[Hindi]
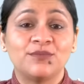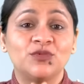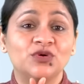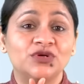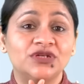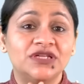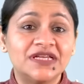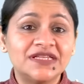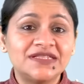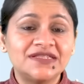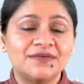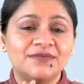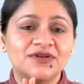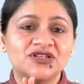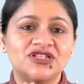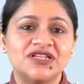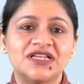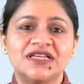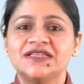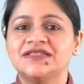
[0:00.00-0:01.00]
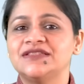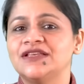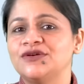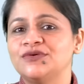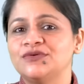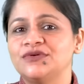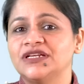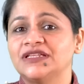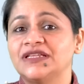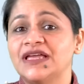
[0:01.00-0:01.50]
आपको ये समझने की
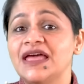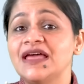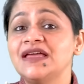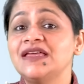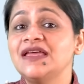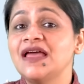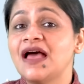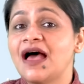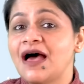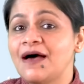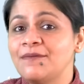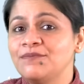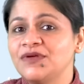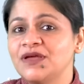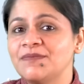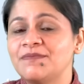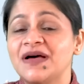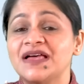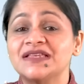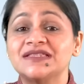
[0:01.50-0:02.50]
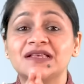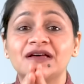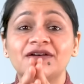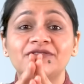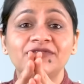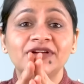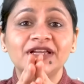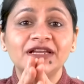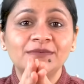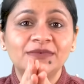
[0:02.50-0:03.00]
ज़रूरत है कि आपके पास
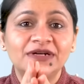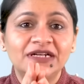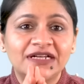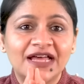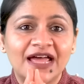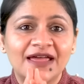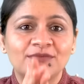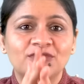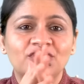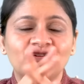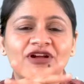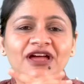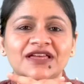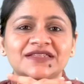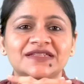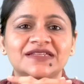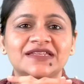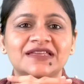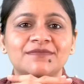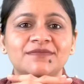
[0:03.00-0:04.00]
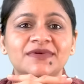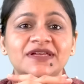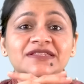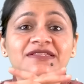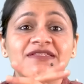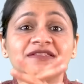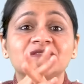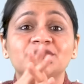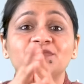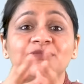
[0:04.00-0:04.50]
अवेलेबल टाइम होराइजन के
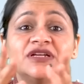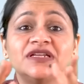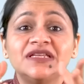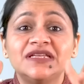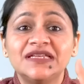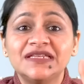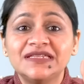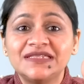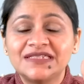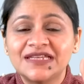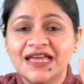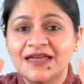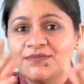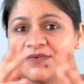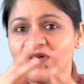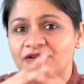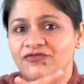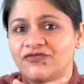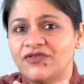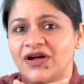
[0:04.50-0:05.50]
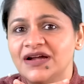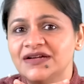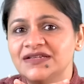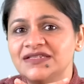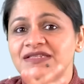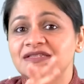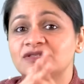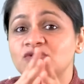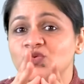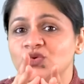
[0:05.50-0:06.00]
बेसिस पर किस टाइप के फंड
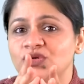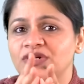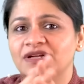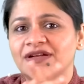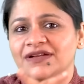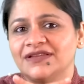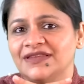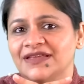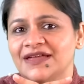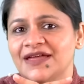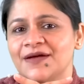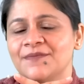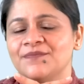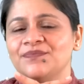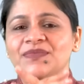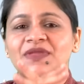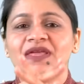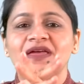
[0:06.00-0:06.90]
सूट करते हैं